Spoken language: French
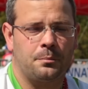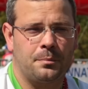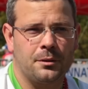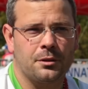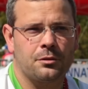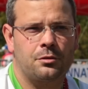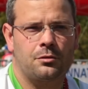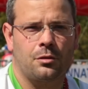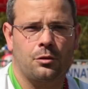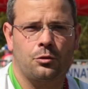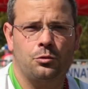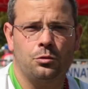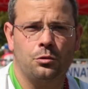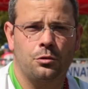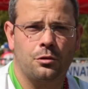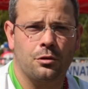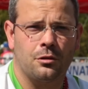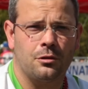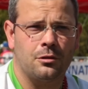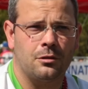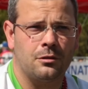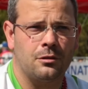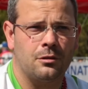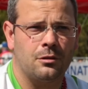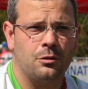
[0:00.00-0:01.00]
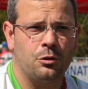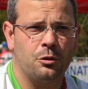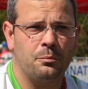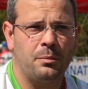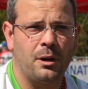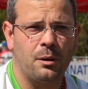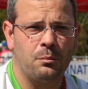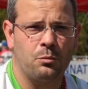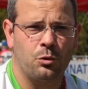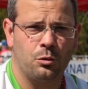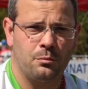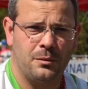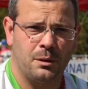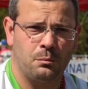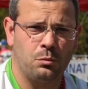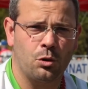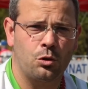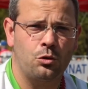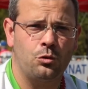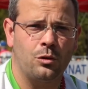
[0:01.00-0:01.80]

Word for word: je pense surtout que le, le barbeau m'a